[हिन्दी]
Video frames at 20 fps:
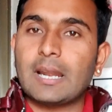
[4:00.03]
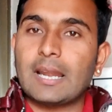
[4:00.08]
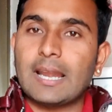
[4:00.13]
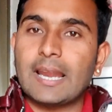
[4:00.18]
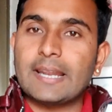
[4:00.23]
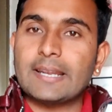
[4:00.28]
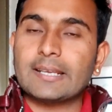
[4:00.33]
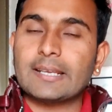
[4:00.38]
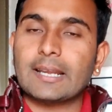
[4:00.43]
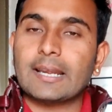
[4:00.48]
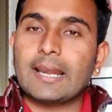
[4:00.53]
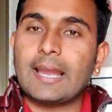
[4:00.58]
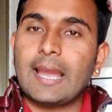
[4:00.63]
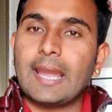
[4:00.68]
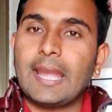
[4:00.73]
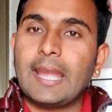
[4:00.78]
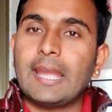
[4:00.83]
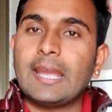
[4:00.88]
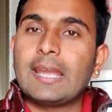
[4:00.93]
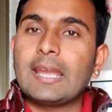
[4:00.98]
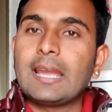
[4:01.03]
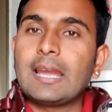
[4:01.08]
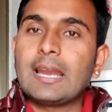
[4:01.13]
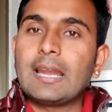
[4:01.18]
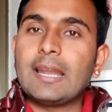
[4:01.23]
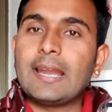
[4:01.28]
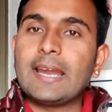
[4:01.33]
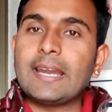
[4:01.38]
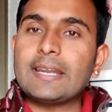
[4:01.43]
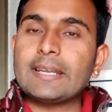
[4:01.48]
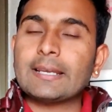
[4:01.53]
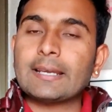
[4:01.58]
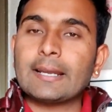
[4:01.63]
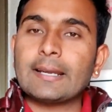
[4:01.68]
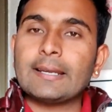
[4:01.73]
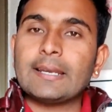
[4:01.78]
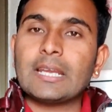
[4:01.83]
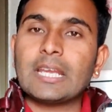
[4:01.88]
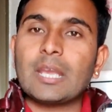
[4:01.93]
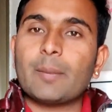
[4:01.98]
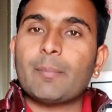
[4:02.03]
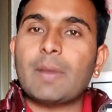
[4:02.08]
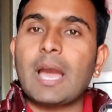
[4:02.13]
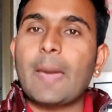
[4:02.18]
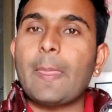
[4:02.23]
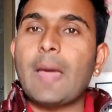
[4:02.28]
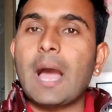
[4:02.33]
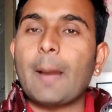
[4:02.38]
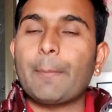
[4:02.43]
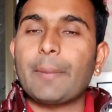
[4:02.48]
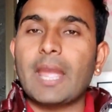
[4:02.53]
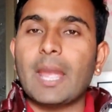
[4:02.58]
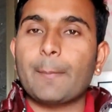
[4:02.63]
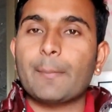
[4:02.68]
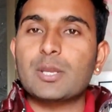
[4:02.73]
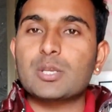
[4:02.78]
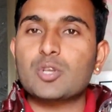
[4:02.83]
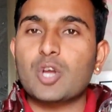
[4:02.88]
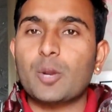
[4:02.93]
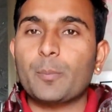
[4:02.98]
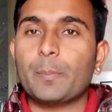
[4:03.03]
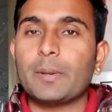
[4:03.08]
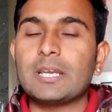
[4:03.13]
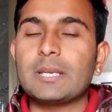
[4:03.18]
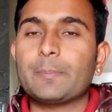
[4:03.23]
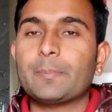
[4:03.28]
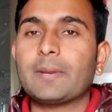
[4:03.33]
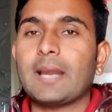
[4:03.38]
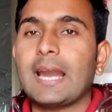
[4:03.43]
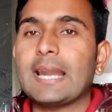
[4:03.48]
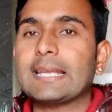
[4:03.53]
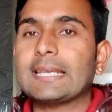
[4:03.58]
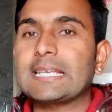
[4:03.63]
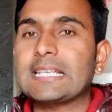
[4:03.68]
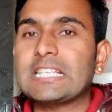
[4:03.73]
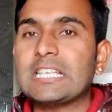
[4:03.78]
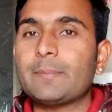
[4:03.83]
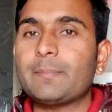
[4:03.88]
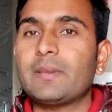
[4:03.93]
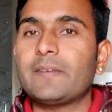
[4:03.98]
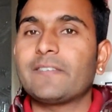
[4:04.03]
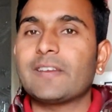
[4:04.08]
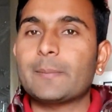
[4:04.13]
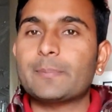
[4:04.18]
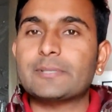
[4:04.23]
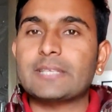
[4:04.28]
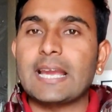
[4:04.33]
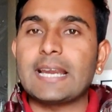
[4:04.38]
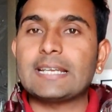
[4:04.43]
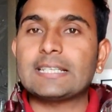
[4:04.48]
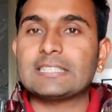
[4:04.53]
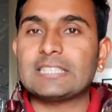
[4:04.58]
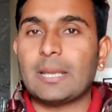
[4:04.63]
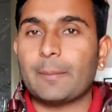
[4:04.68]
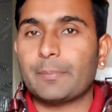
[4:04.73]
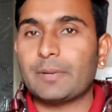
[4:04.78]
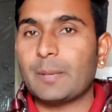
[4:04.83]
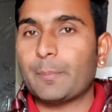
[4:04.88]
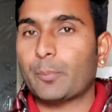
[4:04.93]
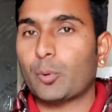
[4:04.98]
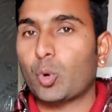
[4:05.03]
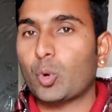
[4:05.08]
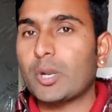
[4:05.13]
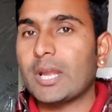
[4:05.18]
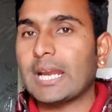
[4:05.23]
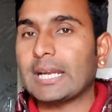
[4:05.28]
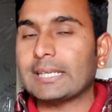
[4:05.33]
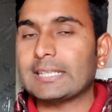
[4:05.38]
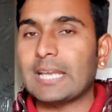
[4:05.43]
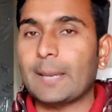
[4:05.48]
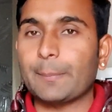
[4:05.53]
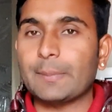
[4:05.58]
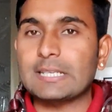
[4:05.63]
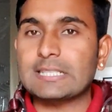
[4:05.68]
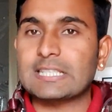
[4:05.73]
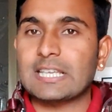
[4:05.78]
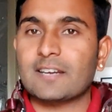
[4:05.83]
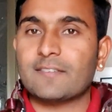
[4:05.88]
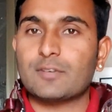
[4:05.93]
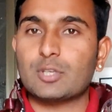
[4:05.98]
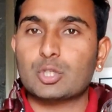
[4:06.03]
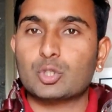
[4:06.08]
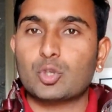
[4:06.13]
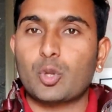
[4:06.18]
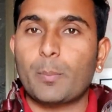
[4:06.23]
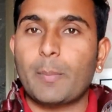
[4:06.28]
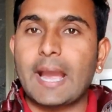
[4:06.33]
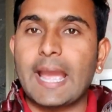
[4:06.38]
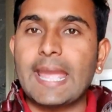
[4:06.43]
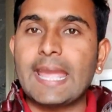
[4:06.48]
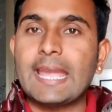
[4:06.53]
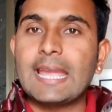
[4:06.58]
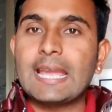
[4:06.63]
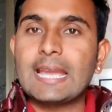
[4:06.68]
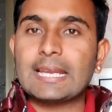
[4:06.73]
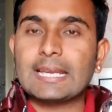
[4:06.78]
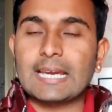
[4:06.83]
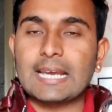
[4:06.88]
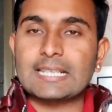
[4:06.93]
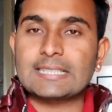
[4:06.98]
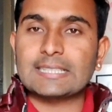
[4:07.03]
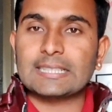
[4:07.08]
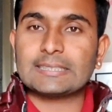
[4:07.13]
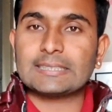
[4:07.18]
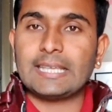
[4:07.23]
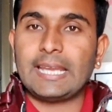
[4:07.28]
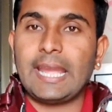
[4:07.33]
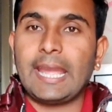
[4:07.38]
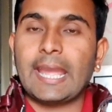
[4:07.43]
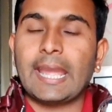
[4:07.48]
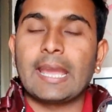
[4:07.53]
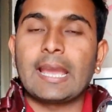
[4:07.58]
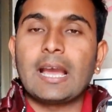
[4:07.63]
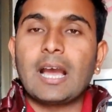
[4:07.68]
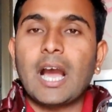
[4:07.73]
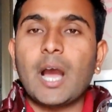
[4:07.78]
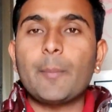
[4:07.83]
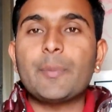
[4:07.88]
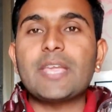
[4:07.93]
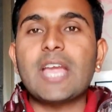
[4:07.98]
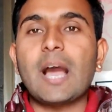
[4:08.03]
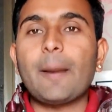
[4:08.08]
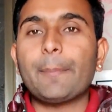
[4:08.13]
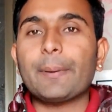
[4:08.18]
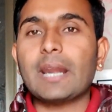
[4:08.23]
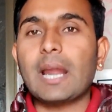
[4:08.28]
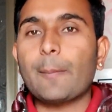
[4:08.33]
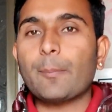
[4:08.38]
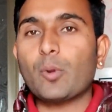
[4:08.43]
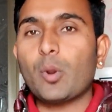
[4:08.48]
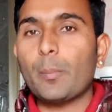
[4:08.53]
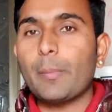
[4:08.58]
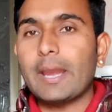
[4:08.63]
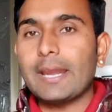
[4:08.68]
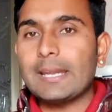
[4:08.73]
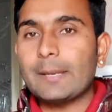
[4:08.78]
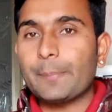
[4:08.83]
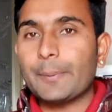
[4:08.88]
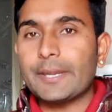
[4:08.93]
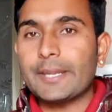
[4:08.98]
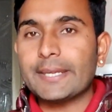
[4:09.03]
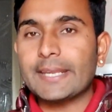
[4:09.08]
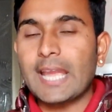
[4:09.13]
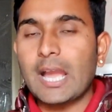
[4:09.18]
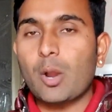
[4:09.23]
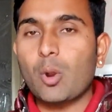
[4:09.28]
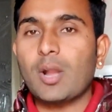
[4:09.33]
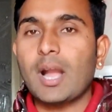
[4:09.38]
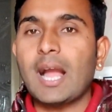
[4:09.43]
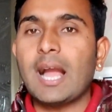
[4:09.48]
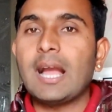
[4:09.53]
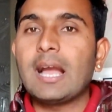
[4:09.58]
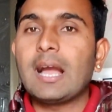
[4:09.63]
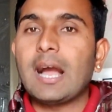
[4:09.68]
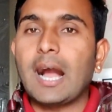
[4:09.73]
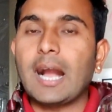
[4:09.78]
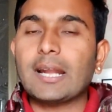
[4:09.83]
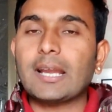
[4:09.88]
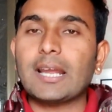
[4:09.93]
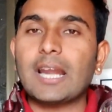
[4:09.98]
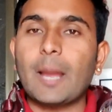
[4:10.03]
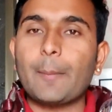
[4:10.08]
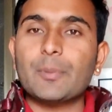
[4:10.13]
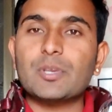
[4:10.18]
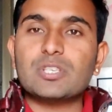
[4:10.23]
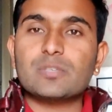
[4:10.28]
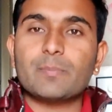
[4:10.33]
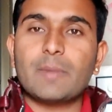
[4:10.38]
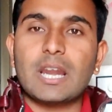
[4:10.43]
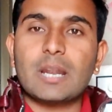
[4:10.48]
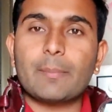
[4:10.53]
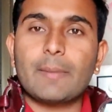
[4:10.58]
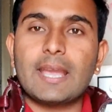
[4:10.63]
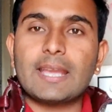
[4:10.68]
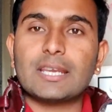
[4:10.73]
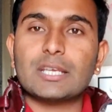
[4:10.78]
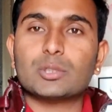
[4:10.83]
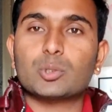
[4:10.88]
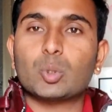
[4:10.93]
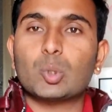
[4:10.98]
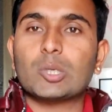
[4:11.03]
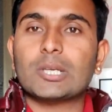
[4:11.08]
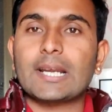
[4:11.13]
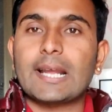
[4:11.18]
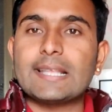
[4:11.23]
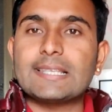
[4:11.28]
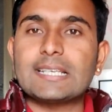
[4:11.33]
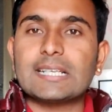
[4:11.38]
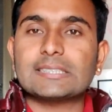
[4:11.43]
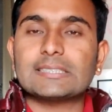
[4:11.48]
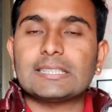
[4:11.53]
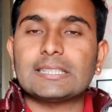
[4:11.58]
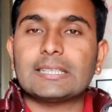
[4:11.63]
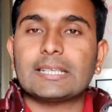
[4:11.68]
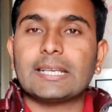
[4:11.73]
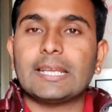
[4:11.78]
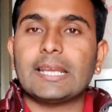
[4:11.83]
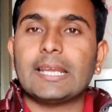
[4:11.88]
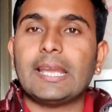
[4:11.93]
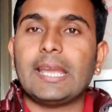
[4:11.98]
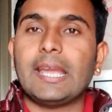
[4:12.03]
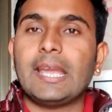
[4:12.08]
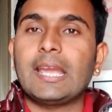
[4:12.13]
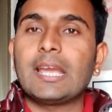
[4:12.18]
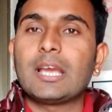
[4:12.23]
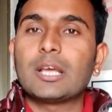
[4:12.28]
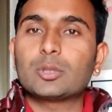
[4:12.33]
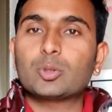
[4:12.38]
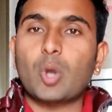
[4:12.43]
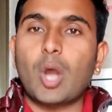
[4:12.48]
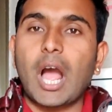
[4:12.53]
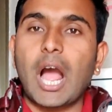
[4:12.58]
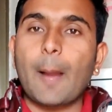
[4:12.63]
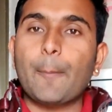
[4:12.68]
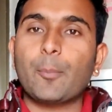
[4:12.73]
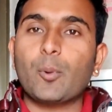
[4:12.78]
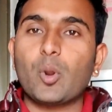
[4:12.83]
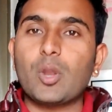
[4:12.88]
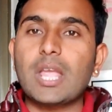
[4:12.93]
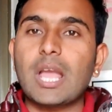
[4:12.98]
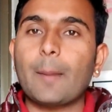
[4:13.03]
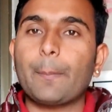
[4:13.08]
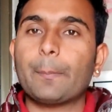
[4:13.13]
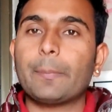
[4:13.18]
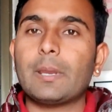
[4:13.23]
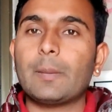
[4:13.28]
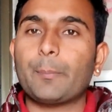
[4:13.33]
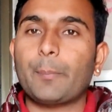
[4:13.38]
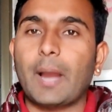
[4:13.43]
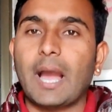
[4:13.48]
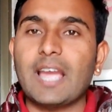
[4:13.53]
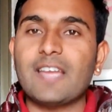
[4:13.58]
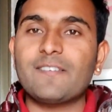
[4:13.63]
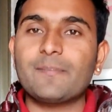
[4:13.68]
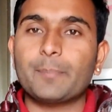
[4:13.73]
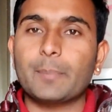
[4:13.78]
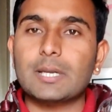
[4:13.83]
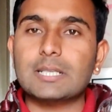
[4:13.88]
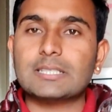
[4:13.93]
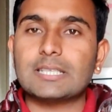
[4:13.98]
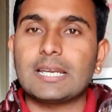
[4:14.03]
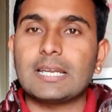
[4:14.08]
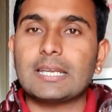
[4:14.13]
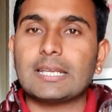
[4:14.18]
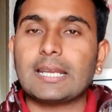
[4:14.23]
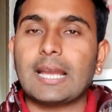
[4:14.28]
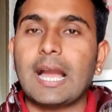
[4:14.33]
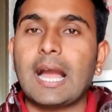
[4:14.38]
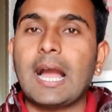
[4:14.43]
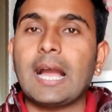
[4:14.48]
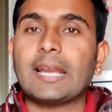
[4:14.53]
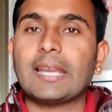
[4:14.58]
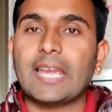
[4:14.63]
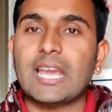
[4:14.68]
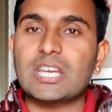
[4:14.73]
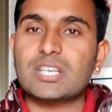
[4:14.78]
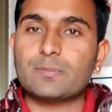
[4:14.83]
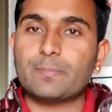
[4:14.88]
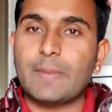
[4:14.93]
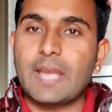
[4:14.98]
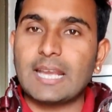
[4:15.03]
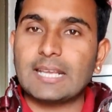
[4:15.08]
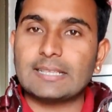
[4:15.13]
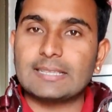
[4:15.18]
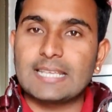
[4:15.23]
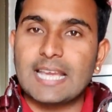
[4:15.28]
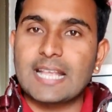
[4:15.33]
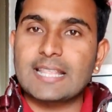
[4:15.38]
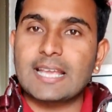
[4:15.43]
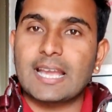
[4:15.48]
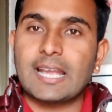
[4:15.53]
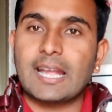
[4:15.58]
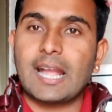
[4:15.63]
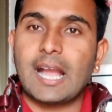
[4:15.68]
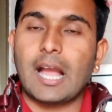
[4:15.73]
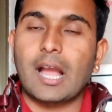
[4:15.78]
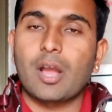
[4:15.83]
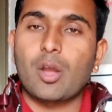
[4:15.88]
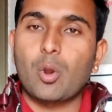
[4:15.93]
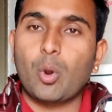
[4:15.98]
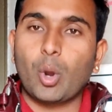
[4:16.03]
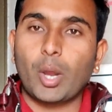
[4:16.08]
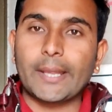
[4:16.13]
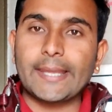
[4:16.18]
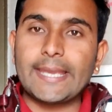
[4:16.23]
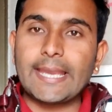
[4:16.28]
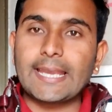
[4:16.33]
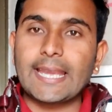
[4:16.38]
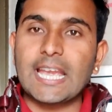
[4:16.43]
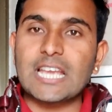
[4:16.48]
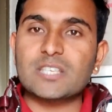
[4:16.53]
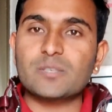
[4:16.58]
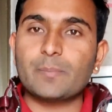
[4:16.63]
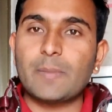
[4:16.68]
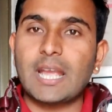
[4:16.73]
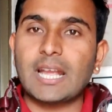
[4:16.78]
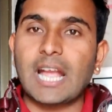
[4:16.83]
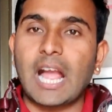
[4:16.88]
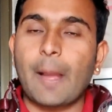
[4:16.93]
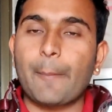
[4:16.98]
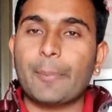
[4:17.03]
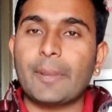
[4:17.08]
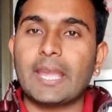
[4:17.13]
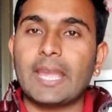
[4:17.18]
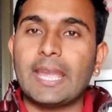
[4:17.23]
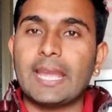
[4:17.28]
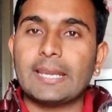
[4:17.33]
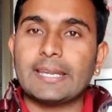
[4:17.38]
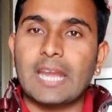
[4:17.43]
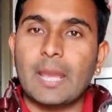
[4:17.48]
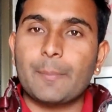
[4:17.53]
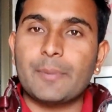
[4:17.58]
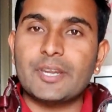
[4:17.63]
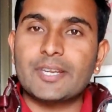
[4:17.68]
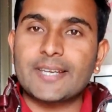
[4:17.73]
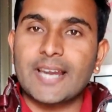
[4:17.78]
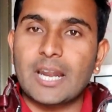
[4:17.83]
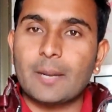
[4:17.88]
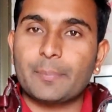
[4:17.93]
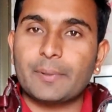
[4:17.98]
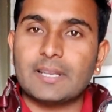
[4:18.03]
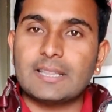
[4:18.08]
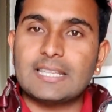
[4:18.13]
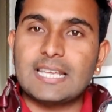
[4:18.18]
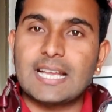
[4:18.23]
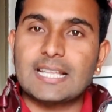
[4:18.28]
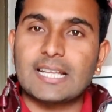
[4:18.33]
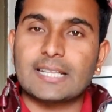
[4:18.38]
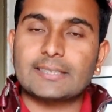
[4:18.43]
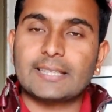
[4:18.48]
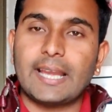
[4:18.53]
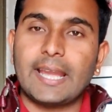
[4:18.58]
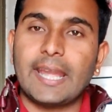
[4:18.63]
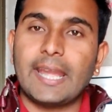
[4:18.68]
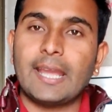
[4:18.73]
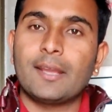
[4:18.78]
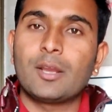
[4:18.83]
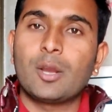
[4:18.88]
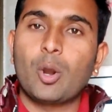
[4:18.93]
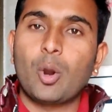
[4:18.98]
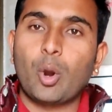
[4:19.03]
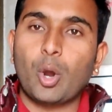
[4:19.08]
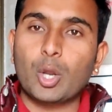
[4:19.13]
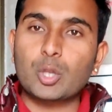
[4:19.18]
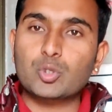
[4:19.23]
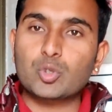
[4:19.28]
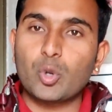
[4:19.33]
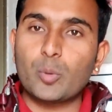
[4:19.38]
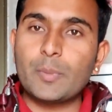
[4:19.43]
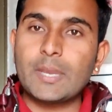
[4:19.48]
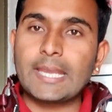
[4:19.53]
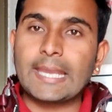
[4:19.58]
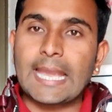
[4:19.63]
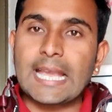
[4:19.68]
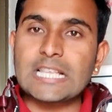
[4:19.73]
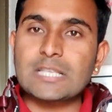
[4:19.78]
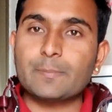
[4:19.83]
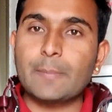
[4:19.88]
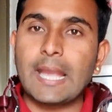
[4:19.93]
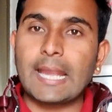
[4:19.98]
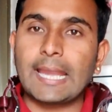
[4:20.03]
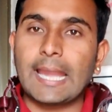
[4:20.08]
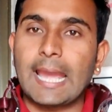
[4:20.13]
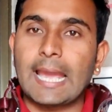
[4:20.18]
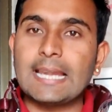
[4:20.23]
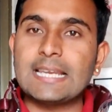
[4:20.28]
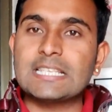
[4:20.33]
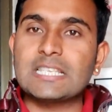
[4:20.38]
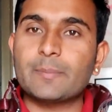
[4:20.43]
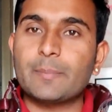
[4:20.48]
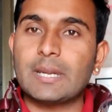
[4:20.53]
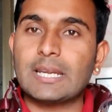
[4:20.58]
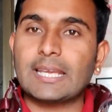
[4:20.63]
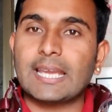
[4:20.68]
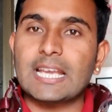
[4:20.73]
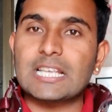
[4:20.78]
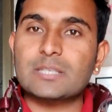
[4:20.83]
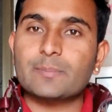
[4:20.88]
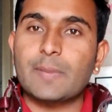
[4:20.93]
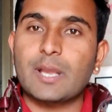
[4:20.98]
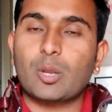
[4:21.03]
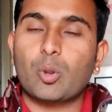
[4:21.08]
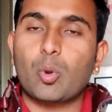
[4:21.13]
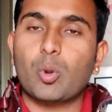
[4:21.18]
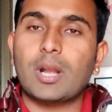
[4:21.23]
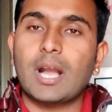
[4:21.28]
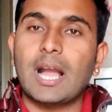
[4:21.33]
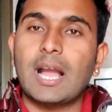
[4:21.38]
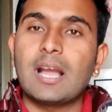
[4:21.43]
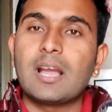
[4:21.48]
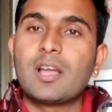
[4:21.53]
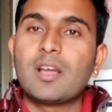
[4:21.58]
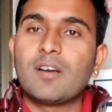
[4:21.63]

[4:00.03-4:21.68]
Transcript: पर लैंड करना है लैंड करने के बाद आप अमेजोन फ्लिपकार्ट किसी भी वेबसाइट से अपने प्रोडक्ट या फिर सर्विस को बाय कर सकते हैं अब यहाँ पर आपको बेनिफिट क्या होगा अगर आप स्मार्ट बाय के थ्रू ट्रांजैक्शन करेंगे तो आपको यहाँ पे फाइव परसेंट का कैशबैक दिया जाएगा और ये कैशबैक आपके डेबिट कार्ड पर दिया जाता है और जो भी कैशबैक एलिजिबल कैशबैक होगा